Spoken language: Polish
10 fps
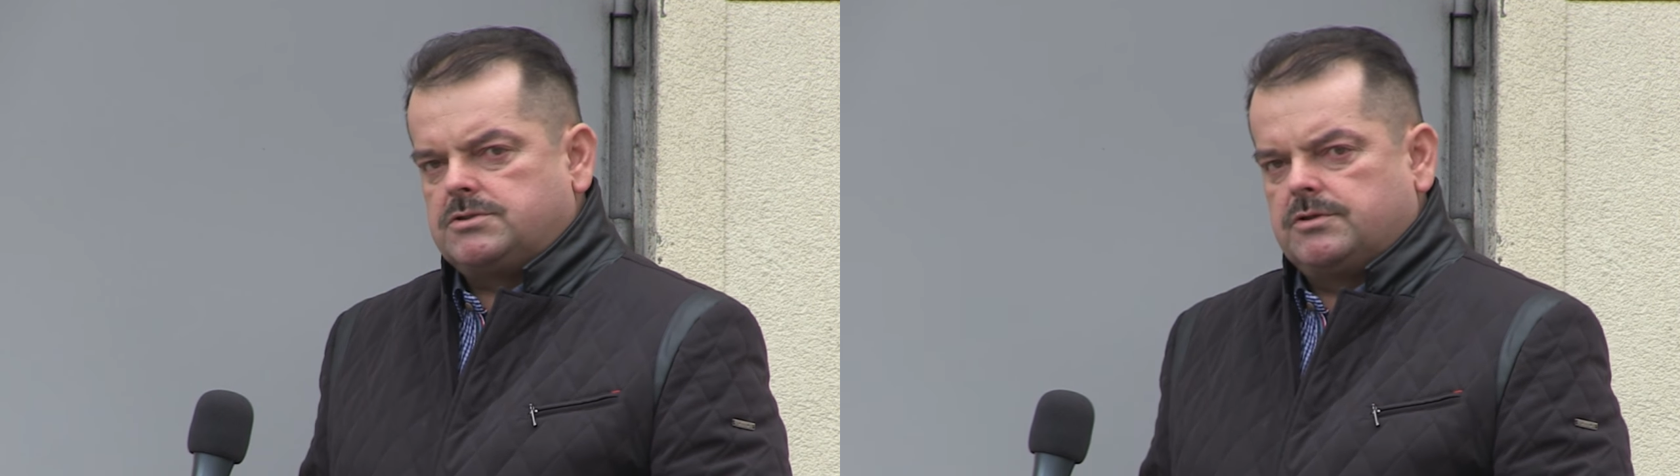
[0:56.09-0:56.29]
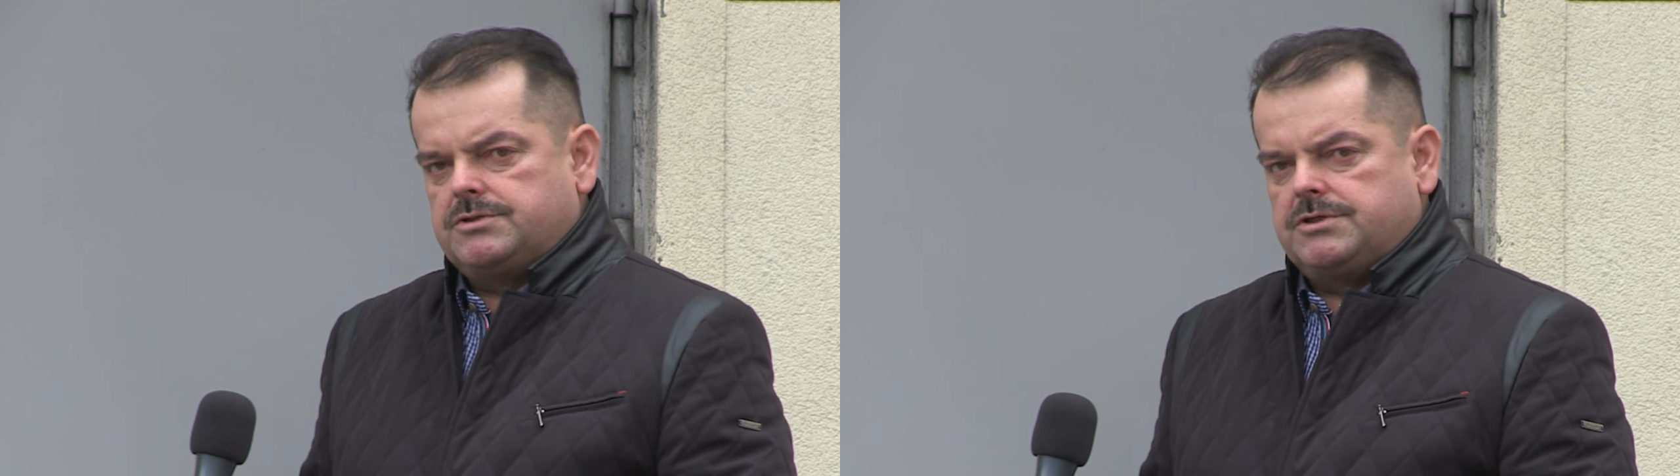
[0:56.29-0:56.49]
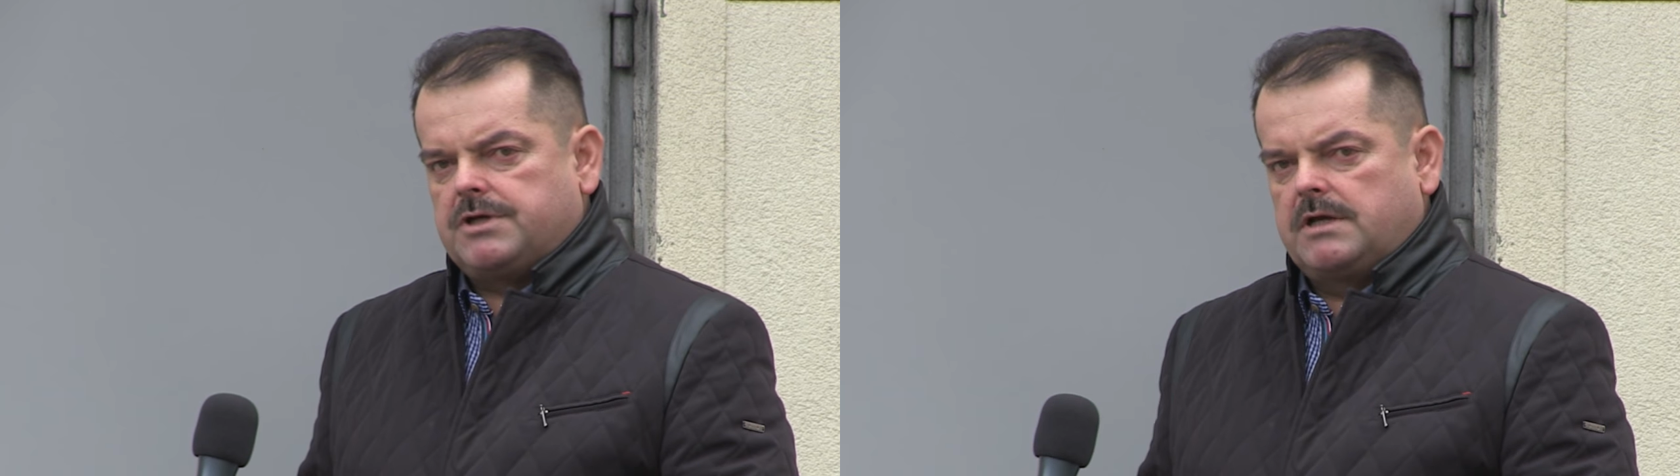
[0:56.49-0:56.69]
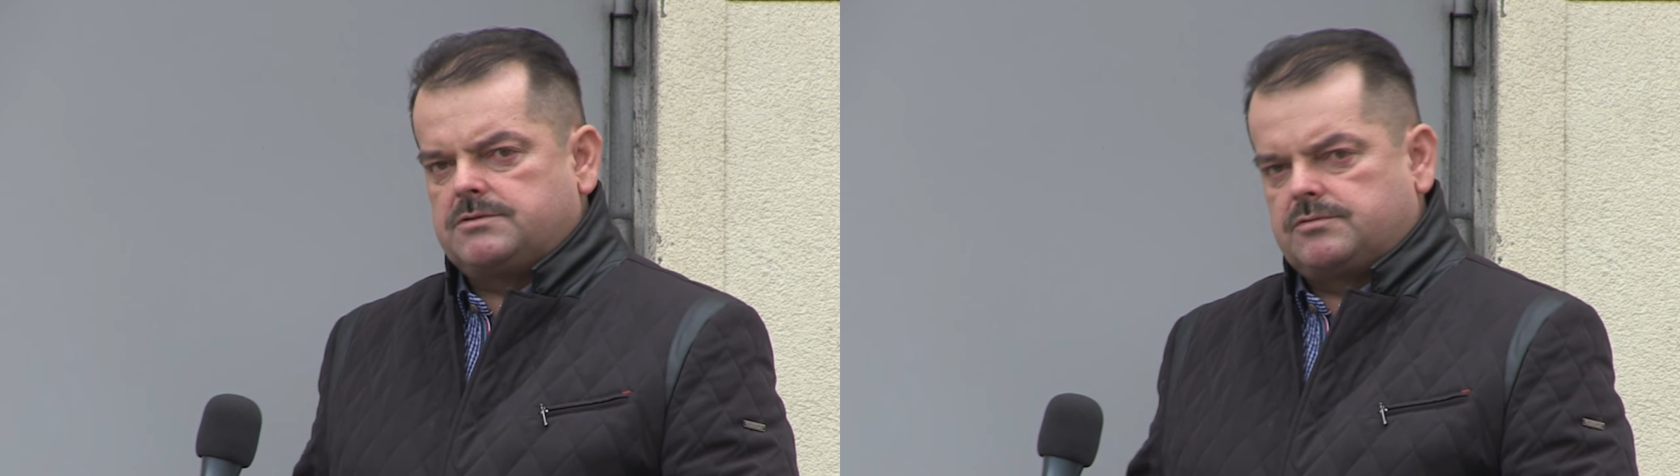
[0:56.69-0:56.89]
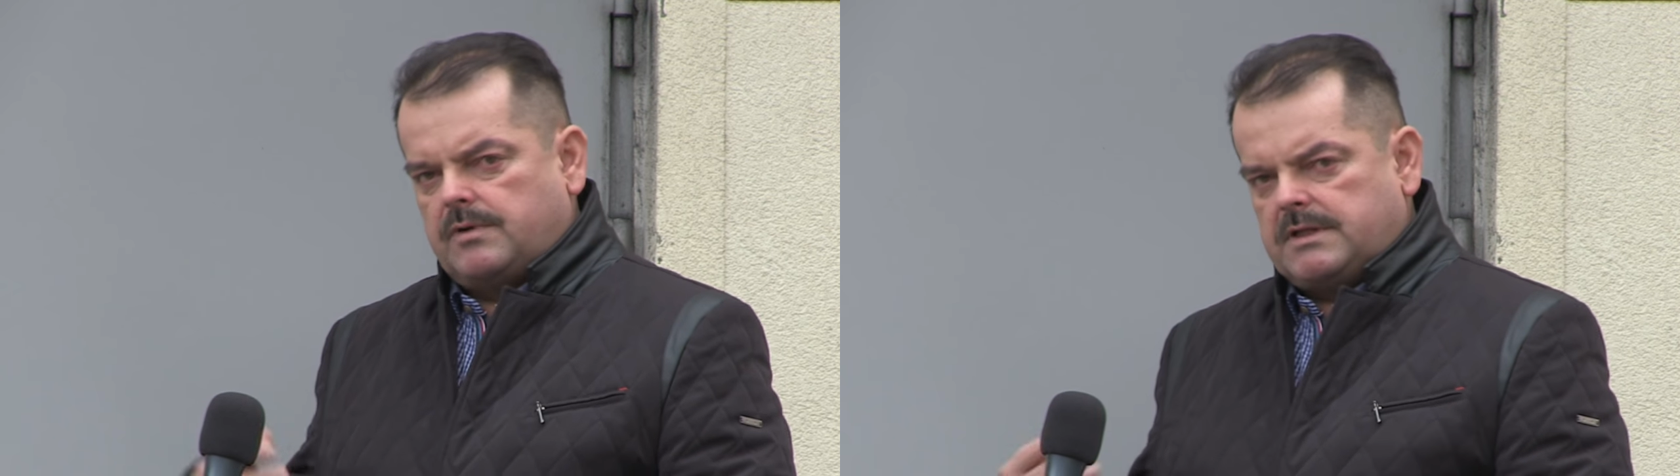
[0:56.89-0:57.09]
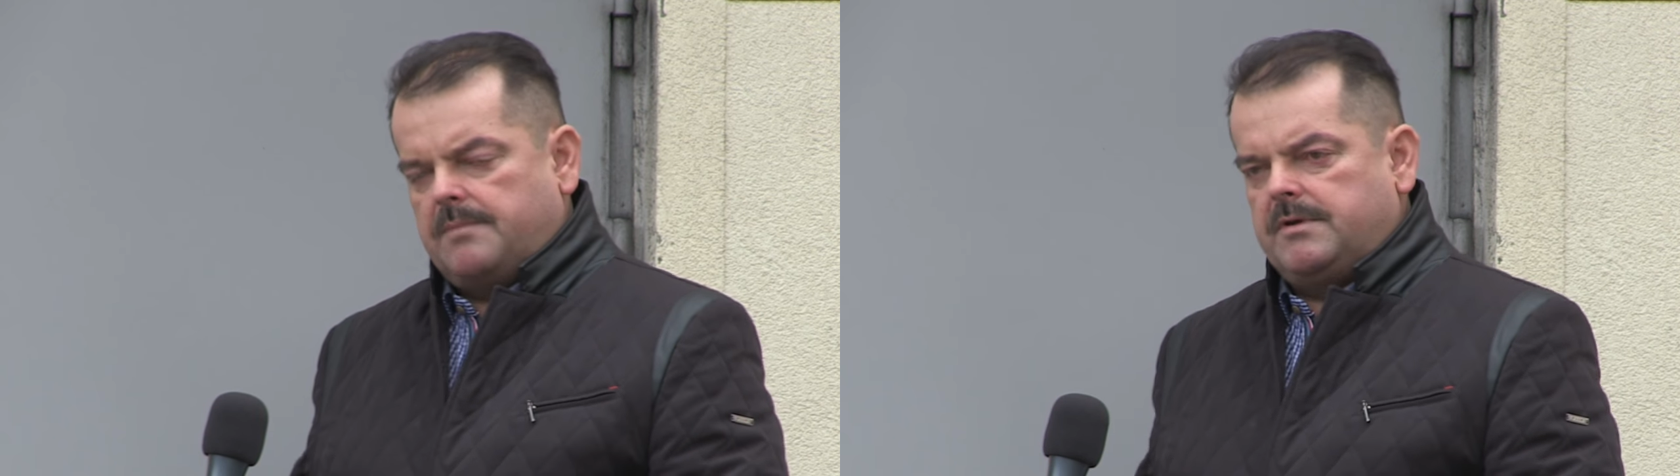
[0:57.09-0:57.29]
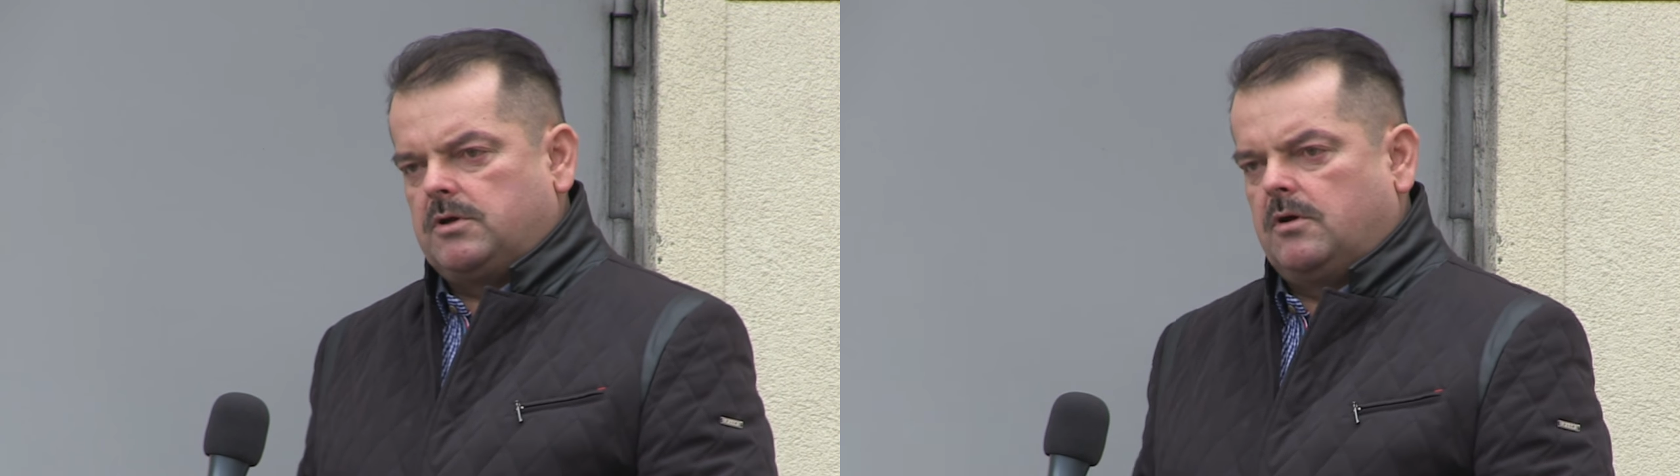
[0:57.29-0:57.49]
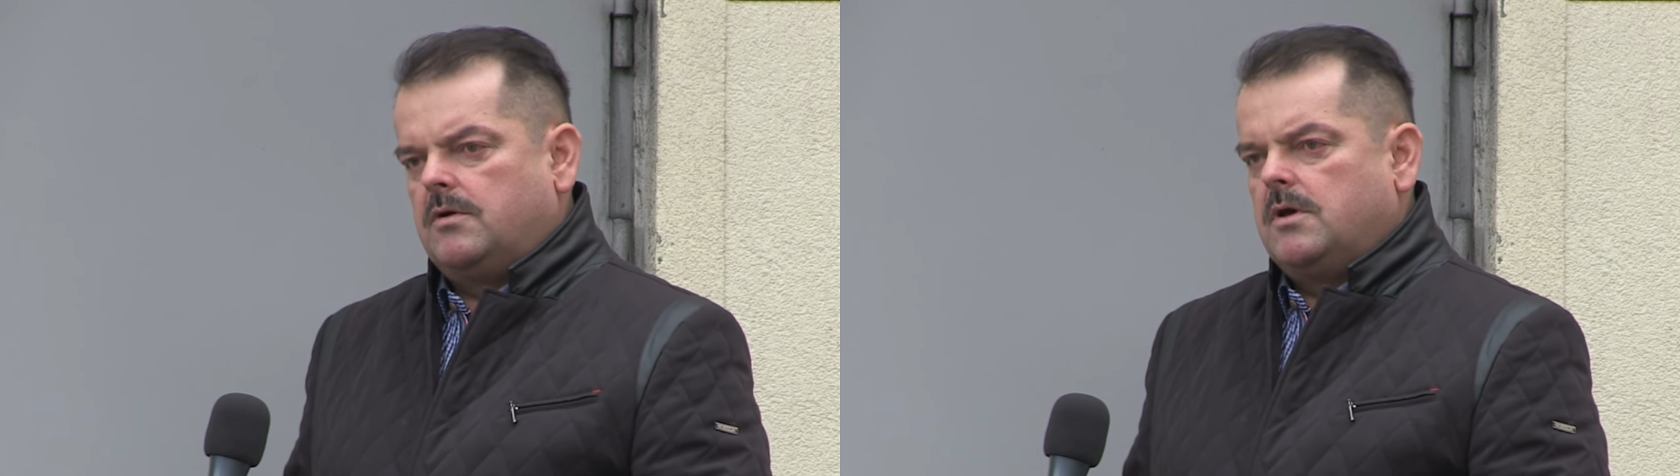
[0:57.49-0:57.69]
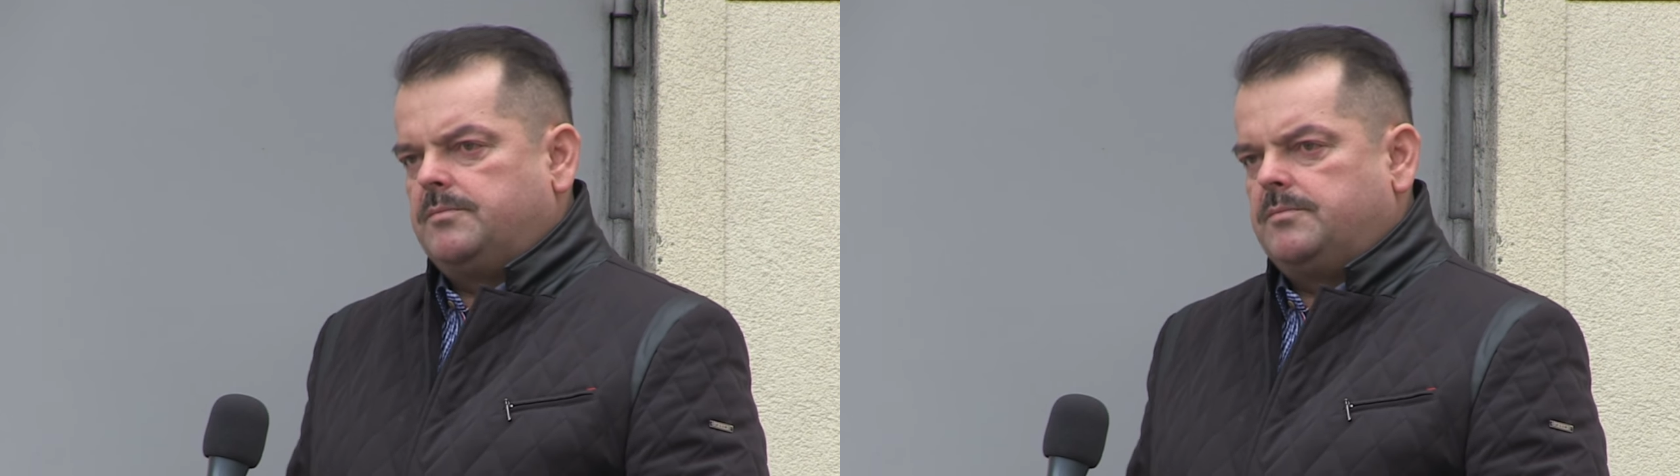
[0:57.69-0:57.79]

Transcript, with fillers: co dzisiaj składamy do